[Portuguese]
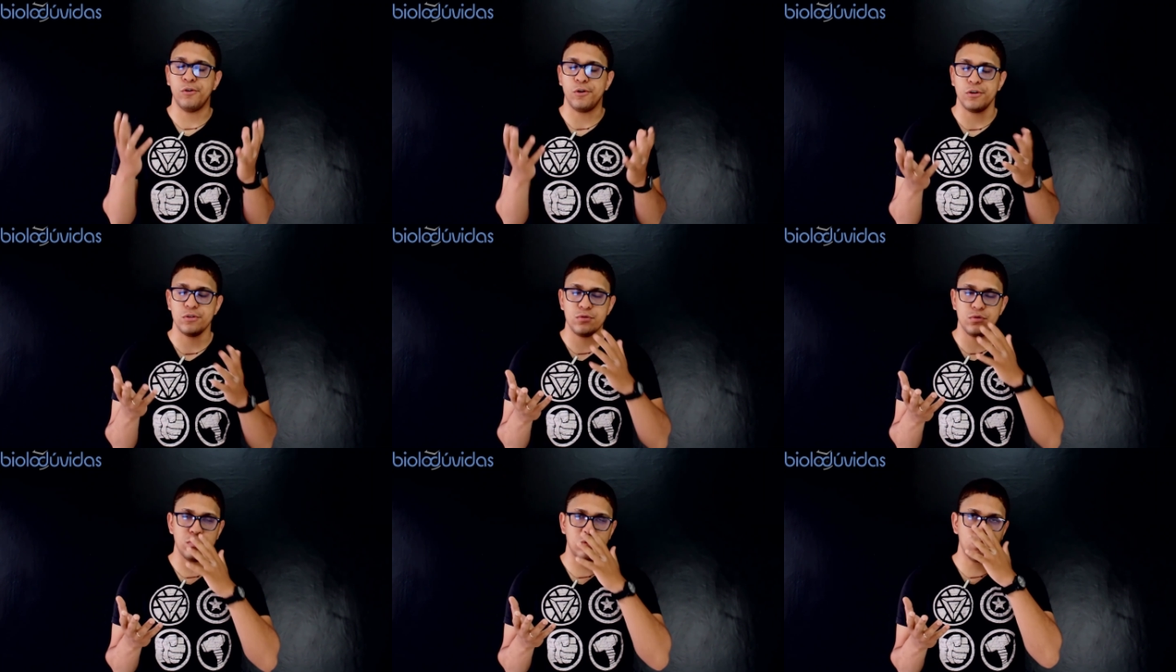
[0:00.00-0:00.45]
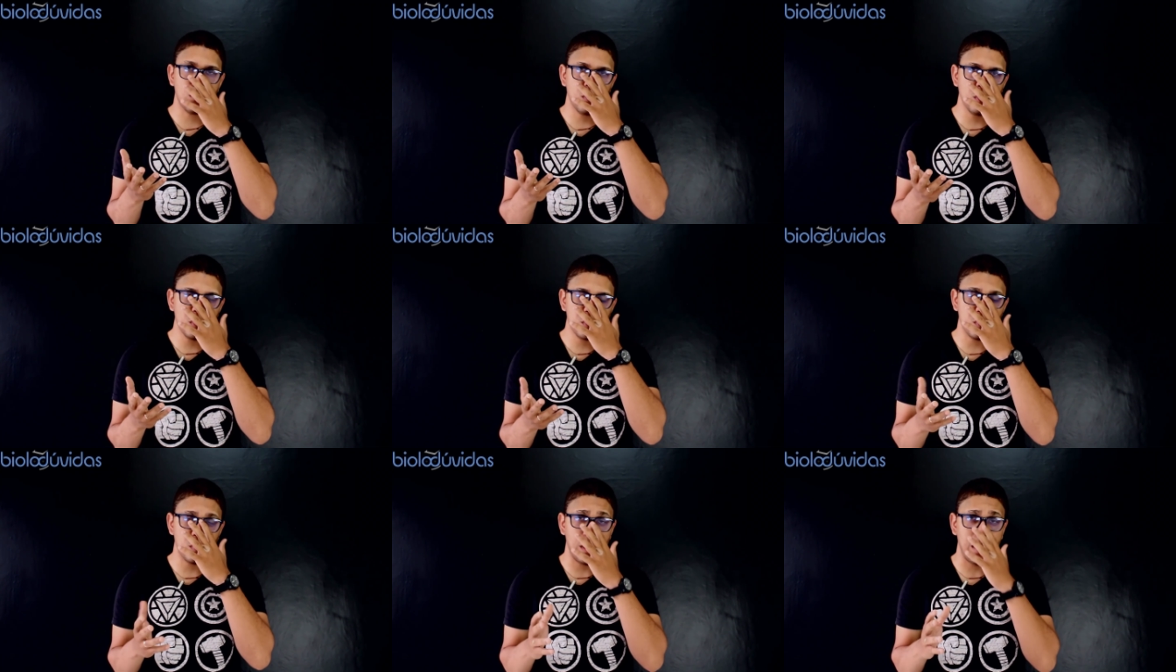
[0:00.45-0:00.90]
nosso
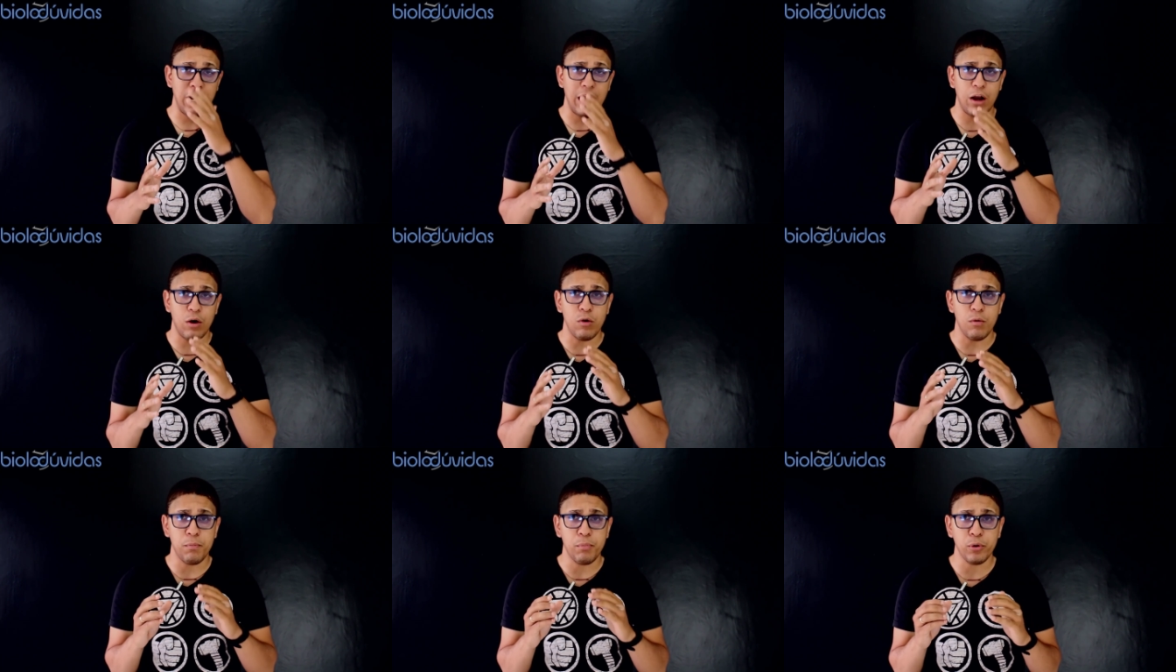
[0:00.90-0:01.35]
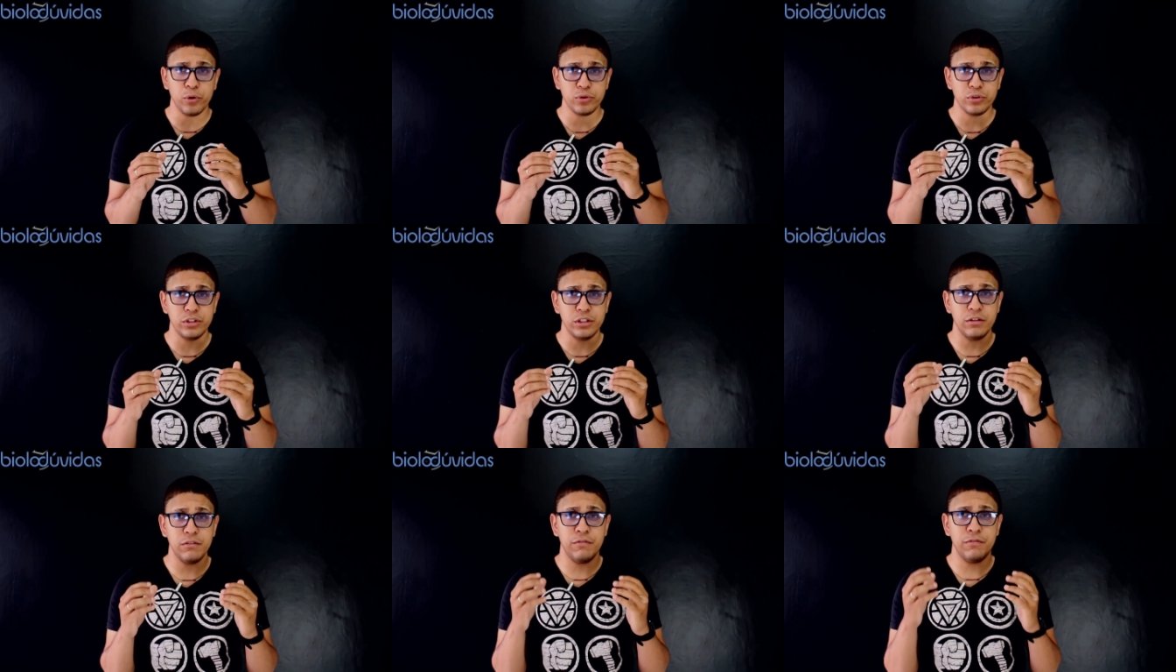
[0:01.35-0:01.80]
curso ele é
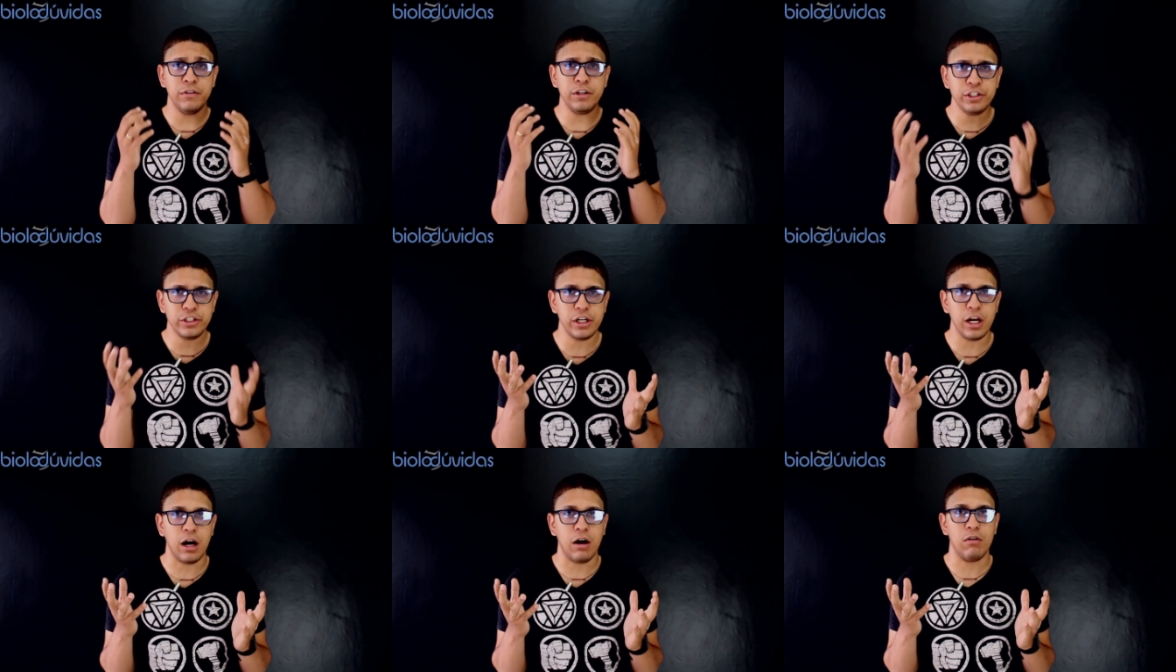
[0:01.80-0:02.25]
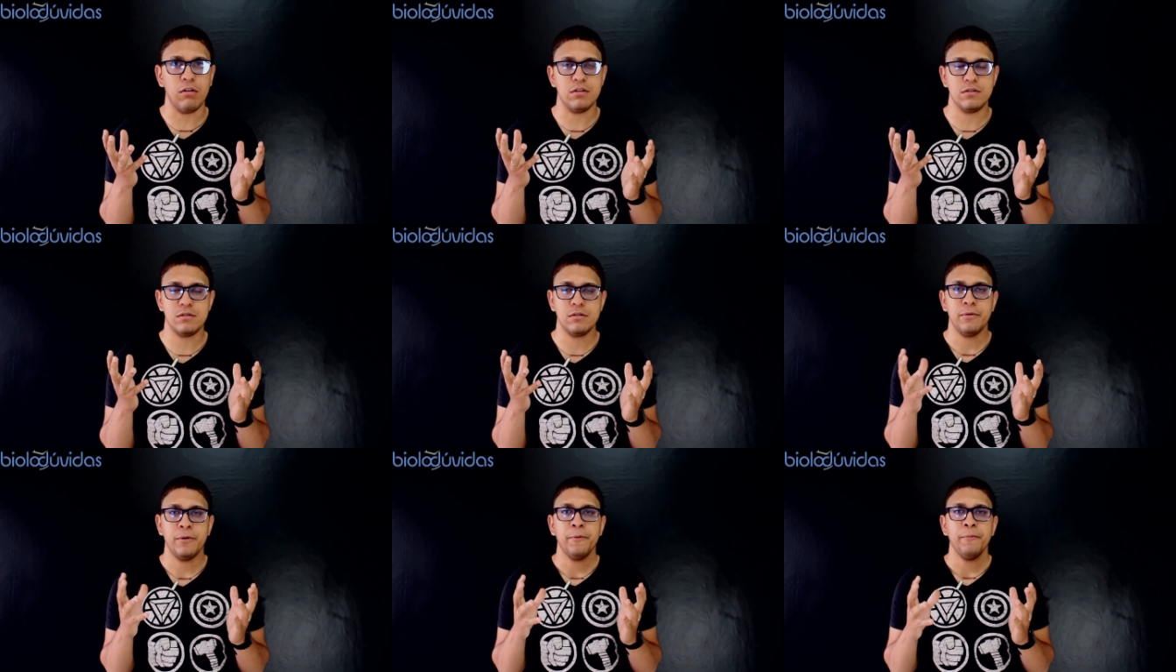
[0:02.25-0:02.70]
composto de 20
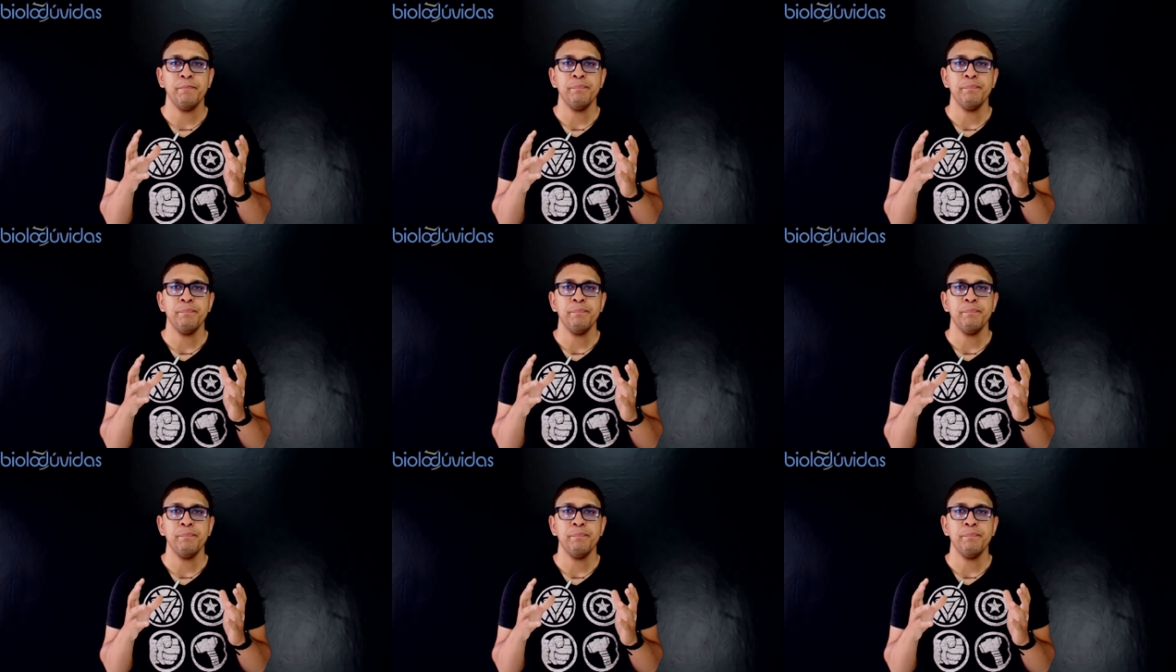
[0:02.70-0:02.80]
aulas,